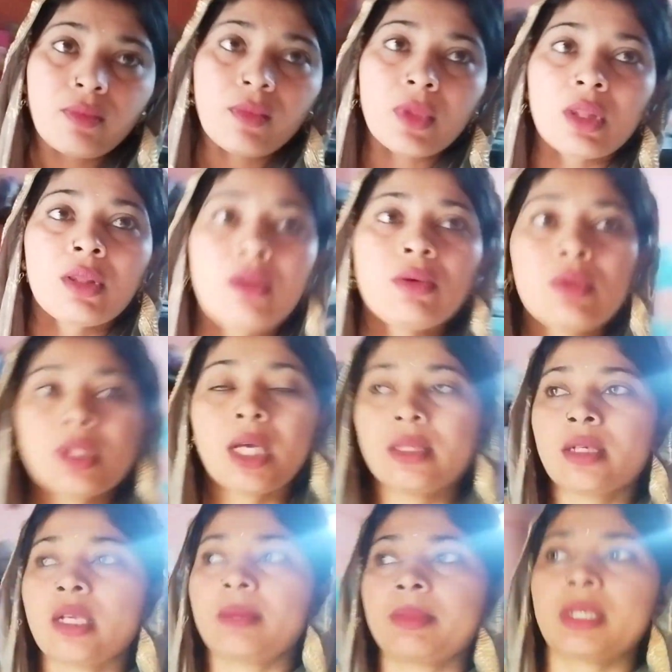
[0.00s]
दूध दाद
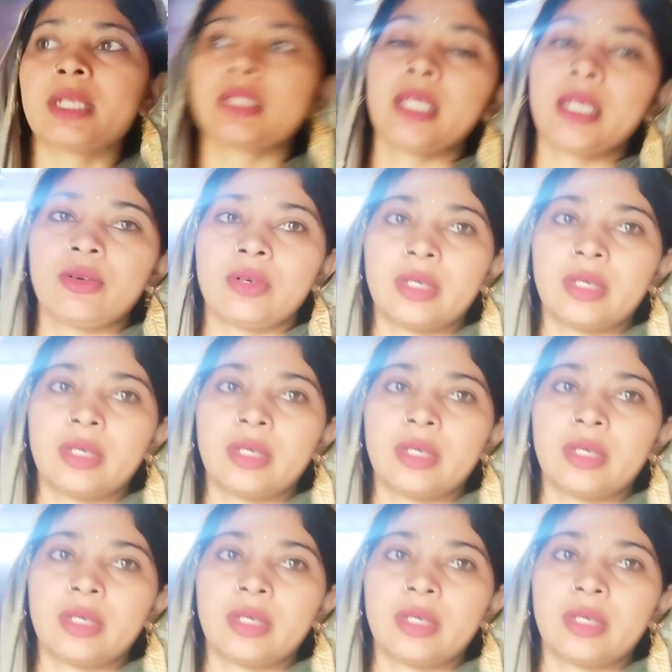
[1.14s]
गर्म कर दिया रोटी